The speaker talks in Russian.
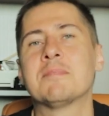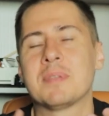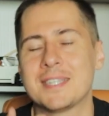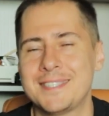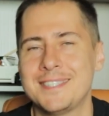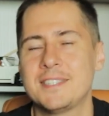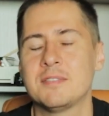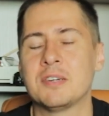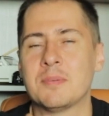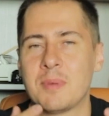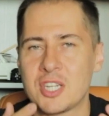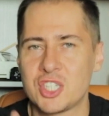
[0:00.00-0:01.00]
платить
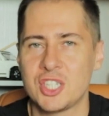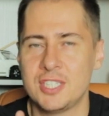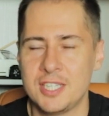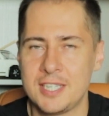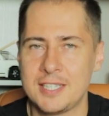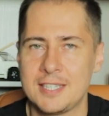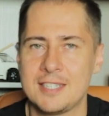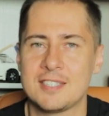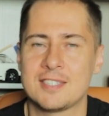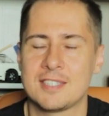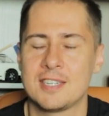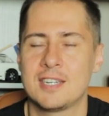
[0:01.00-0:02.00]
э, большие деньги
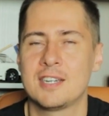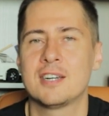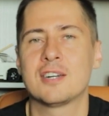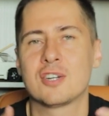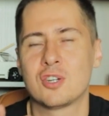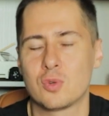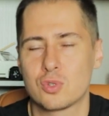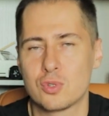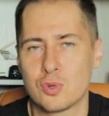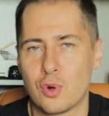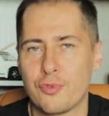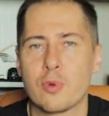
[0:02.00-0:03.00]
за
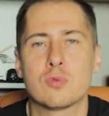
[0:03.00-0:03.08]
кружку кофе.